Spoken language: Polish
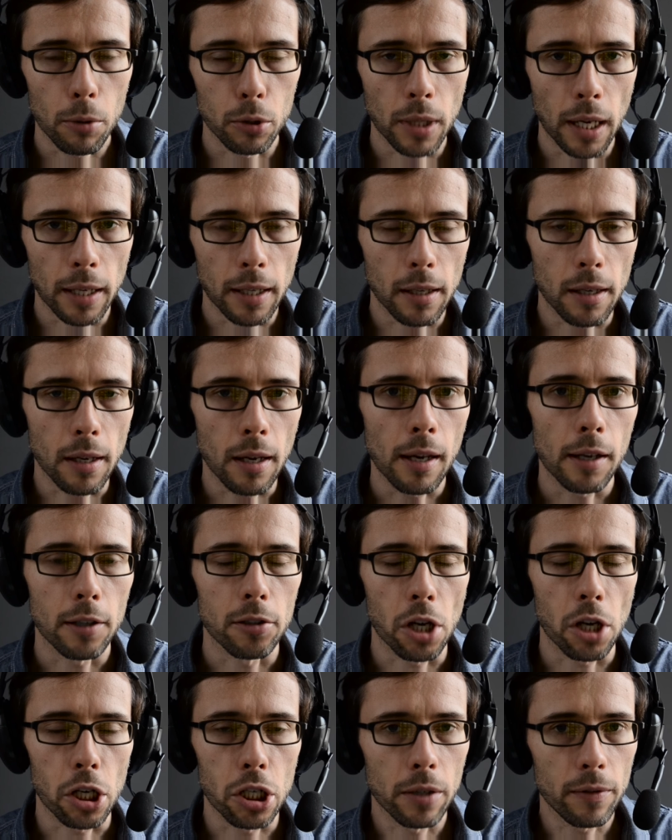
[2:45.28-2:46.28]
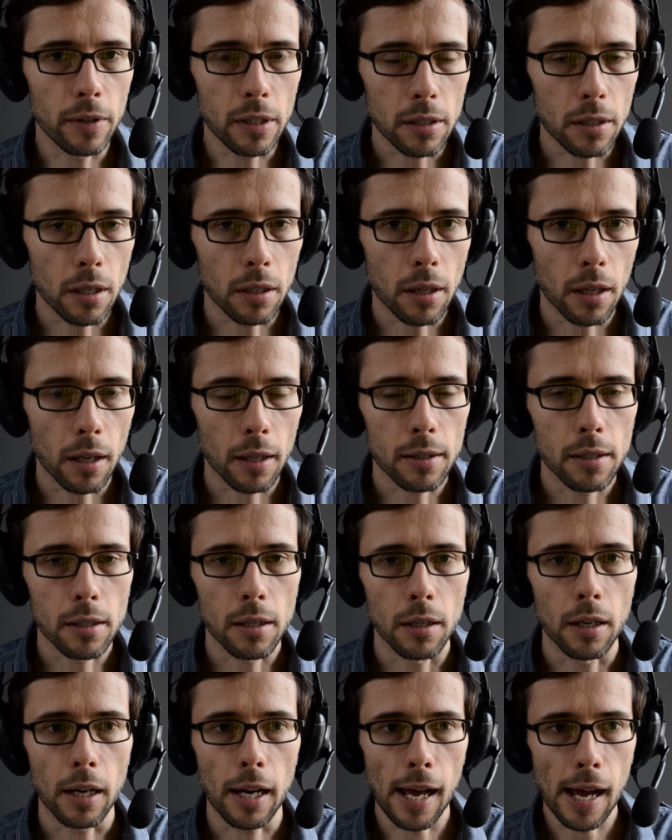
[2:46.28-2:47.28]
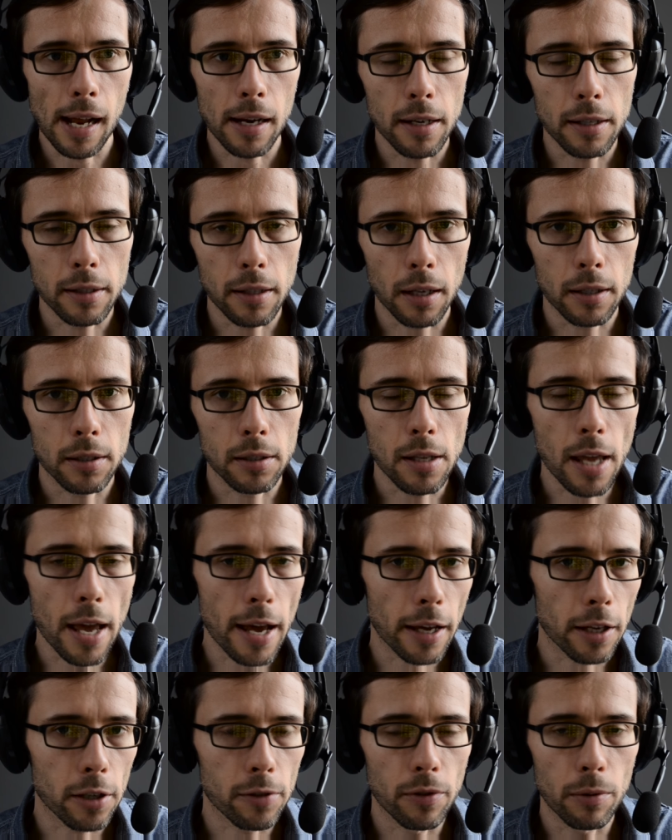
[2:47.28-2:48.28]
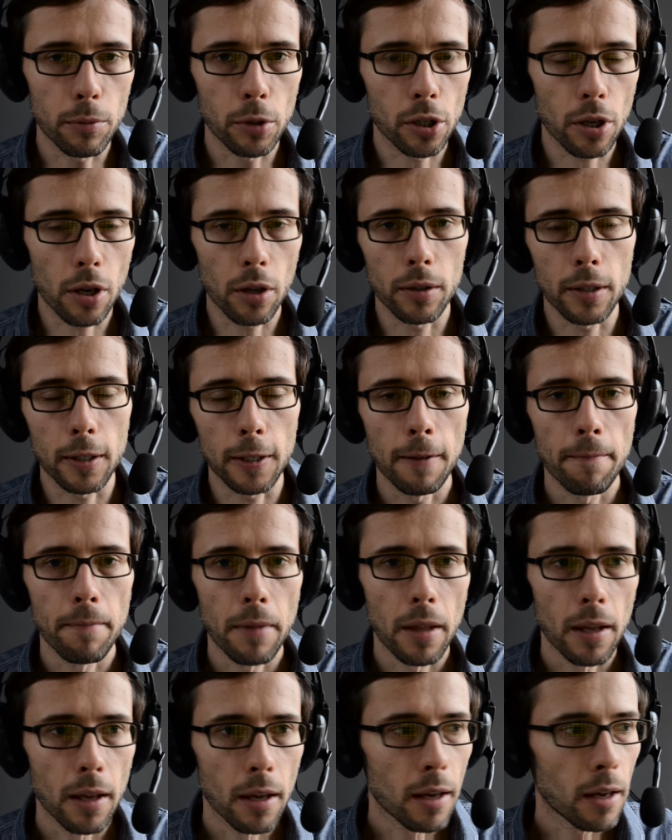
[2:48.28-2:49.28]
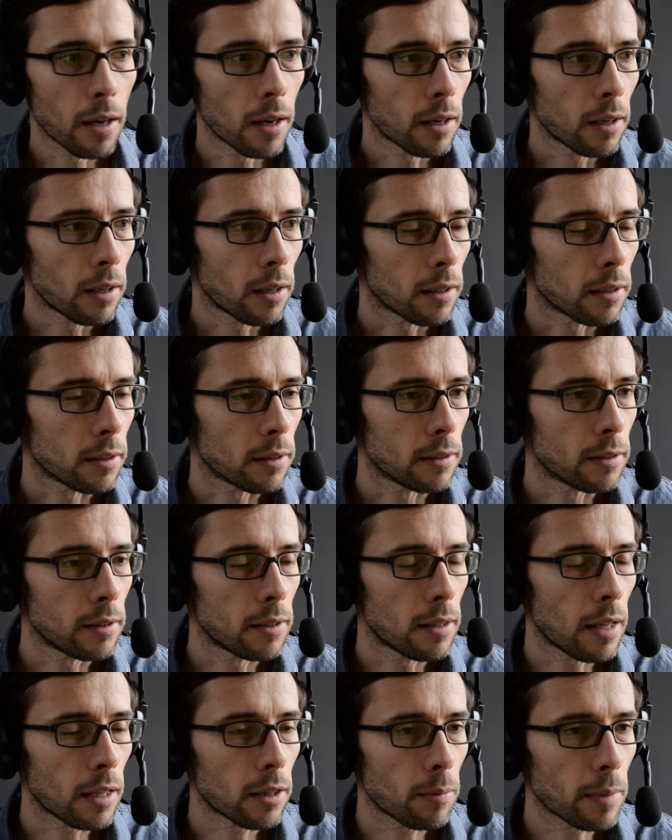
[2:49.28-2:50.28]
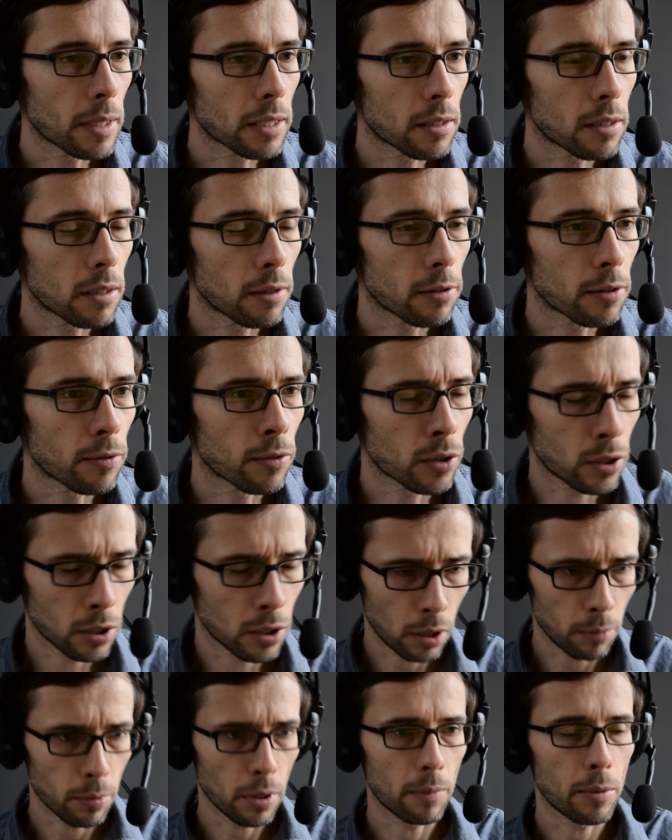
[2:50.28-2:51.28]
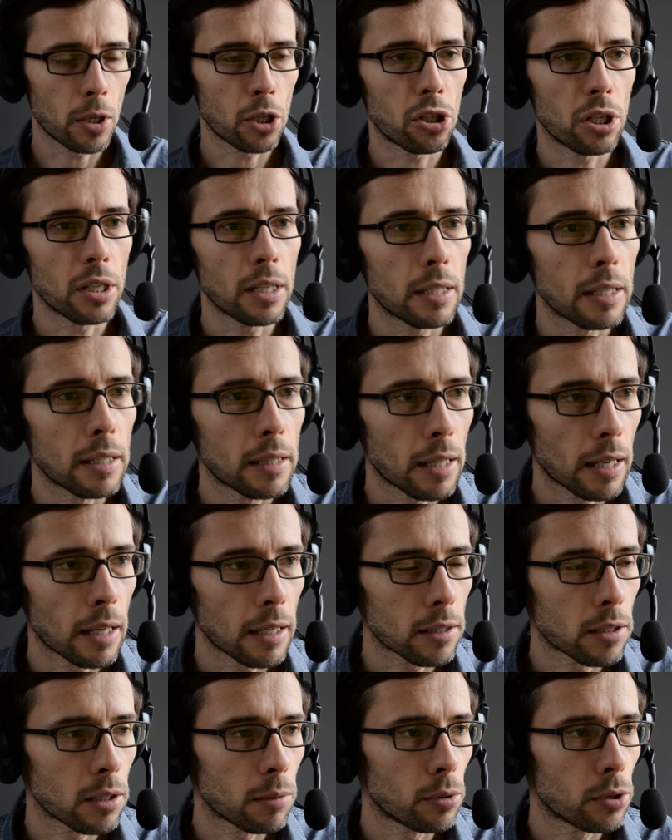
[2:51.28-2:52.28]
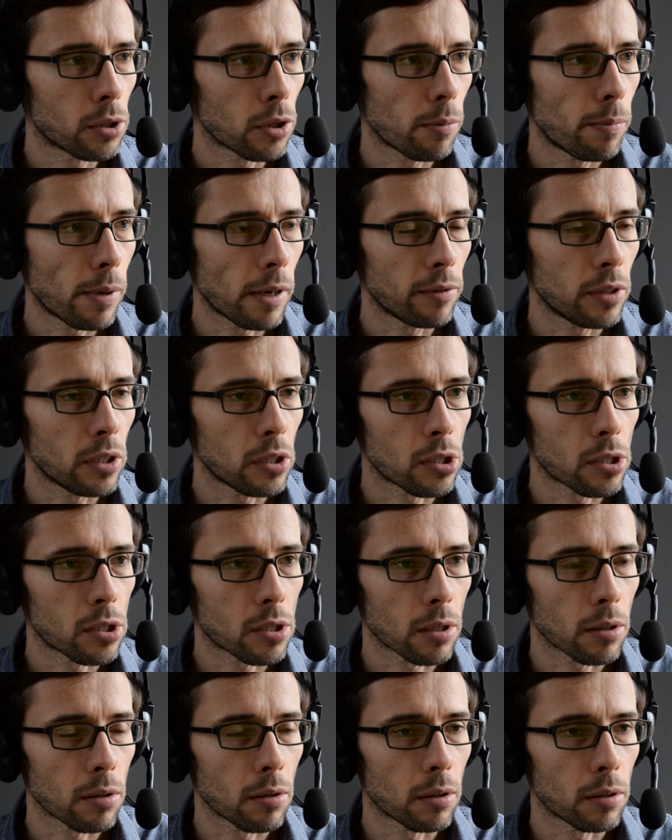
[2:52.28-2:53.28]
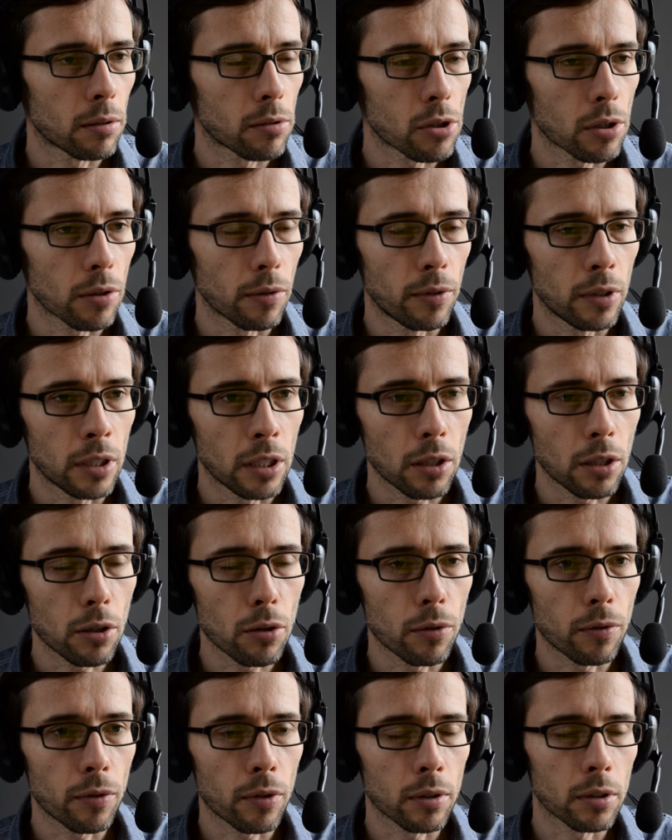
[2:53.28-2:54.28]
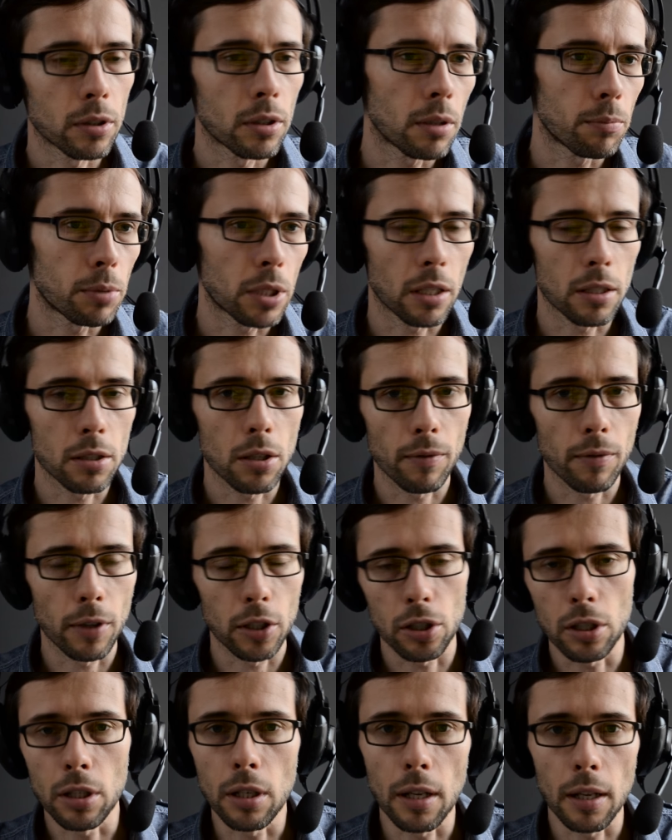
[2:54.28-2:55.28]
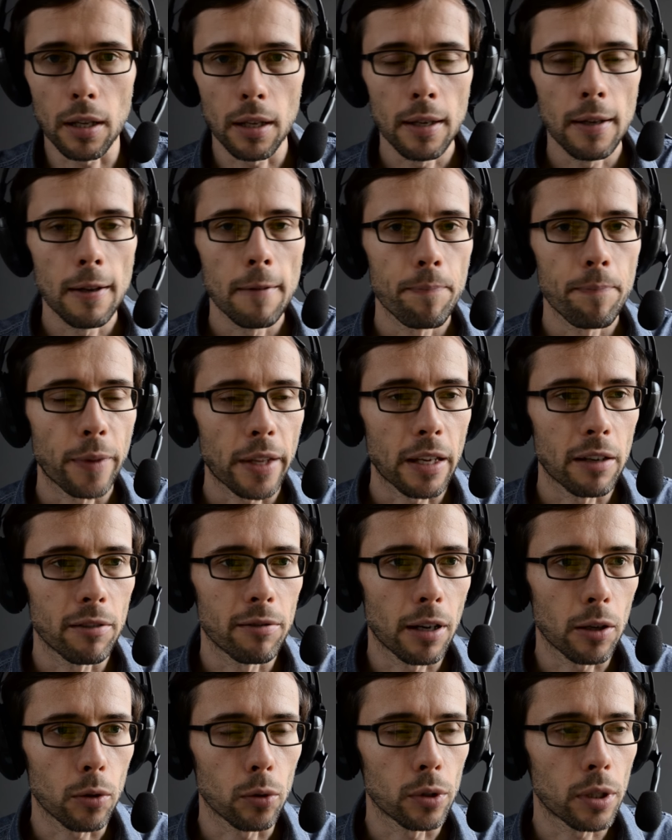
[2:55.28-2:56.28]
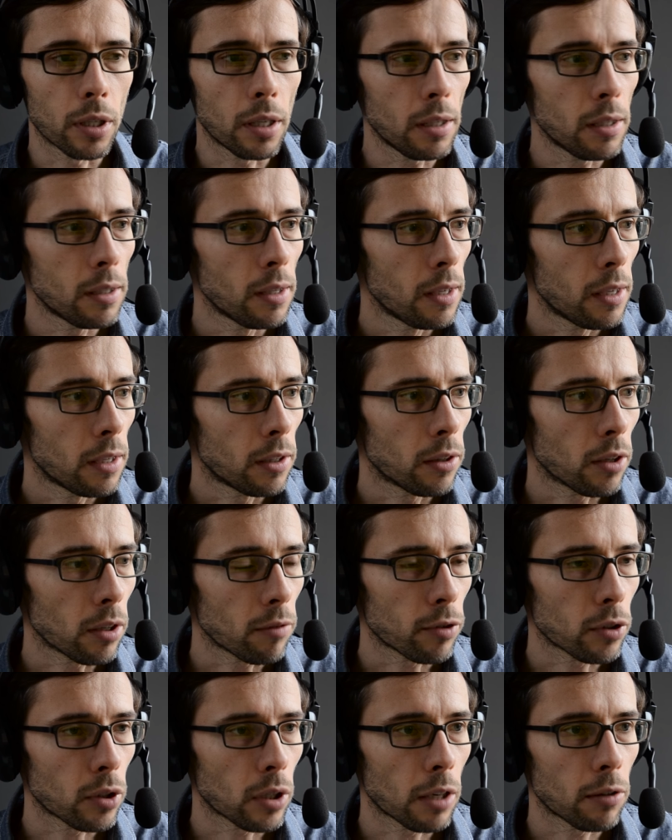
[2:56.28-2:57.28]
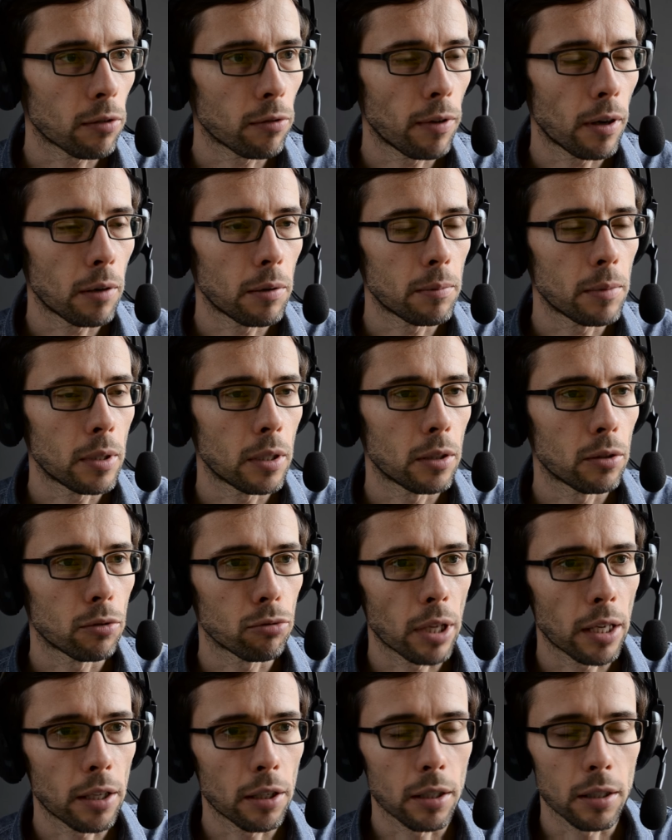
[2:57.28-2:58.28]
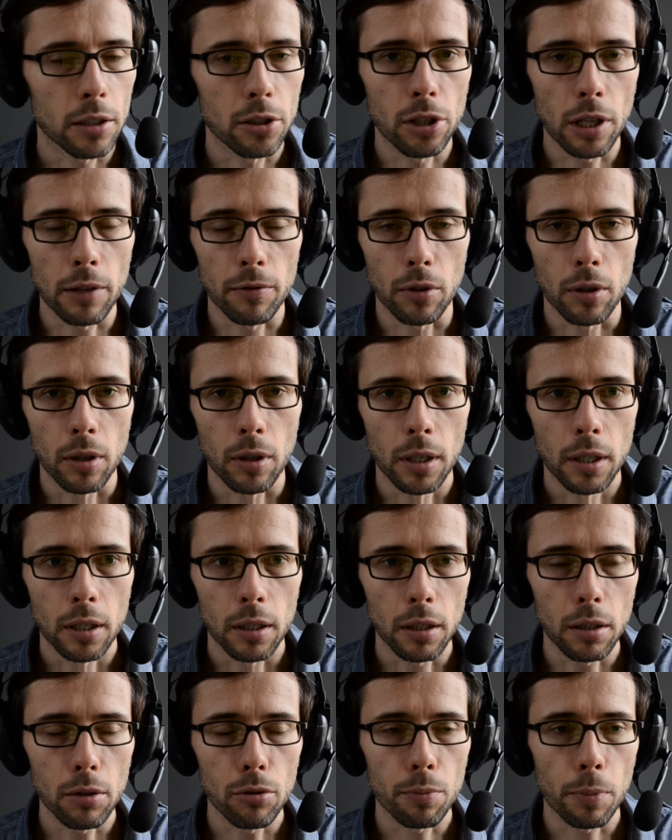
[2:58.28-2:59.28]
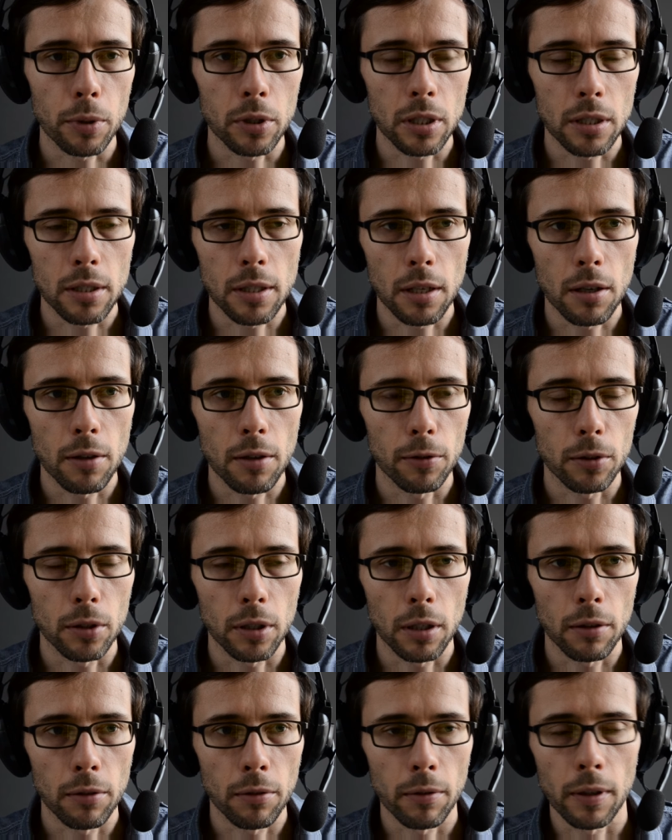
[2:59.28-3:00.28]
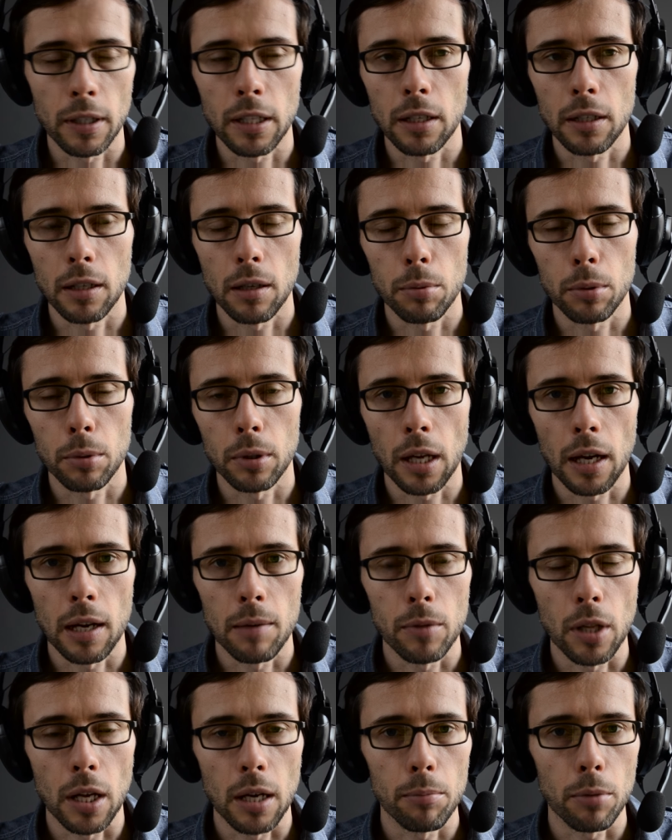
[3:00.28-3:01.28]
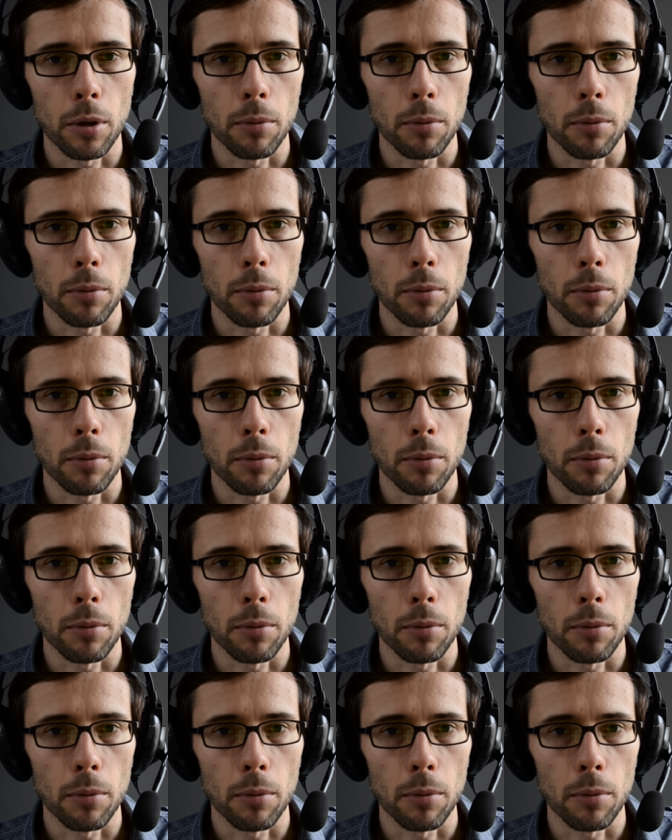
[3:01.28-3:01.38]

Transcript: był taki rzeczywisty test, realny test, nie jakiś wymyślony. E, natomiast zrobiłem jeszcze jeden test, żeby się upewnić co do, co do wyników, czy przetestować inne e, warunki. No i fotografowałem tutaj drzewo i już podczas tego fotografowania napotkałem na